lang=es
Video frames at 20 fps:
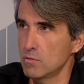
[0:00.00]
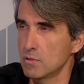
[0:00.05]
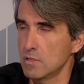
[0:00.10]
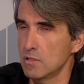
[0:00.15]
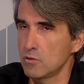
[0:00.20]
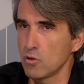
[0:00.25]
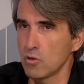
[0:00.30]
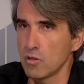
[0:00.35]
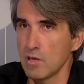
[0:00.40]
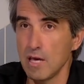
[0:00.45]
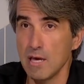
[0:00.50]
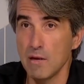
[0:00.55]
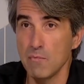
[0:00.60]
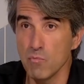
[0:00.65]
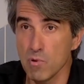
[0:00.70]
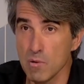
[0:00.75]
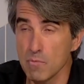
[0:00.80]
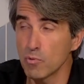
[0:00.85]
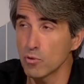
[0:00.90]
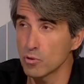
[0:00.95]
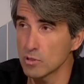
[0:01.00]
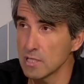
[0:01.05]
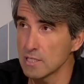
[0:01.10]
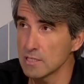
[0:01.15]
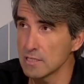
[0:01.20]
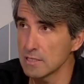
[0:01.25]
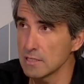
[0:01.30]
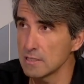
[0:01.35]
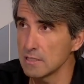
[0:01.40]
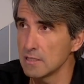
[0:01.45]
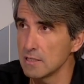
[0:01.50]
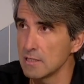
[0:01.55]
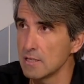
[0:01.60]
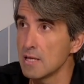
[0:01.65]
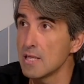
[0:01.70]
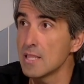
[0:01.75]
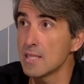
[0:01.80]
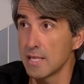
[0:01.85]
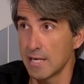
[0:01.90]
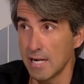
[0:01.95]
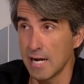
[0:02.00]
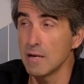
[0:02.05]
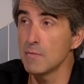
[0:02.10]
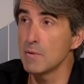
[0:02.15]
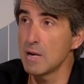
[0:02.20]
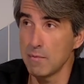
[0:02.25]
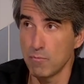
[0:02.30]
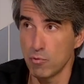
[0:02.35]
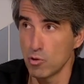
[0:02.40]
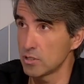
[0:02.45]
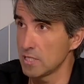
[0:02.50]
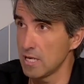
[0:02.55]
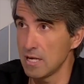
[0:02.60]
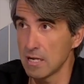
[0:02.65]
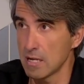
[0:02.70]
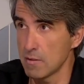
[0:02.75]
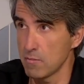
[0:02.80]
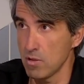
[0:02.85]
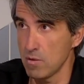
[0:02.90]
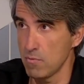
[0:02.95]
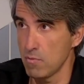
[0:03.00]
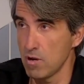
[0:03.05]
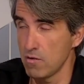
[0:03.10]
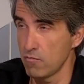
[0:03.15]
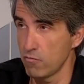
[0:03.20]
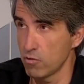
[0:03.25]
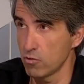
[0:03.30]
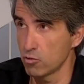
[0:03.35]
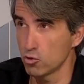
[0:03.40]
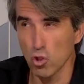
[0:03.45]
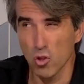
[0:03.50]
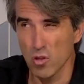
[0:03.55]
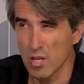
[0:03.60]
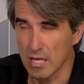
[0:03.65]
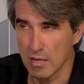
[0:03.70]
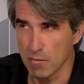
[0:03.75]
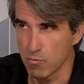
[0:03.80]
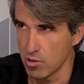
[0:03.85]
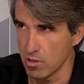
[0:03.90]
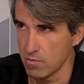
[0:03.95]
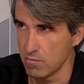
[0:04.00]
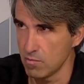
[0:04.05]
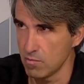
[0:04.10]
Entonces, es muy importante cerrarle las puertas a que podamos al fuego, todas las que podamos.